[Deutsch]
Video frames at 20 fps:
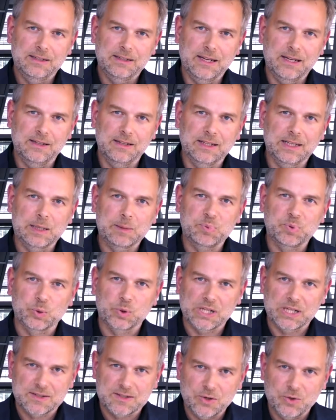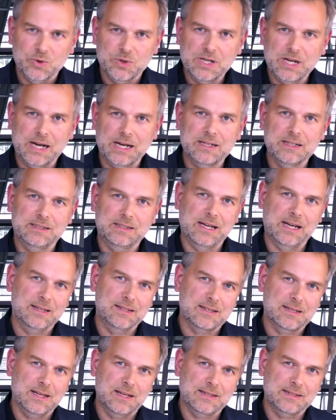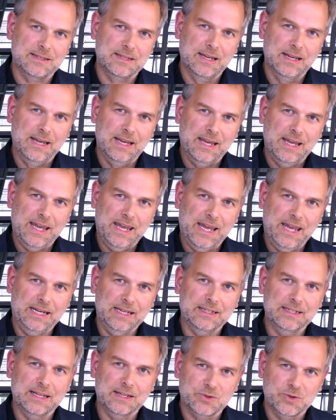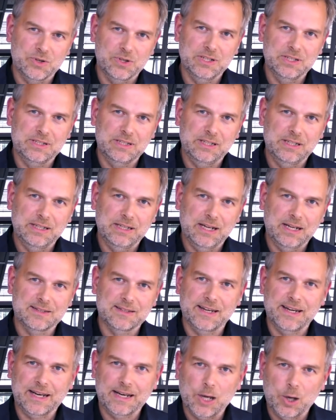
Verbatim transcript: Denn die Reputation eines Kanzlers hängt natürlich an seiner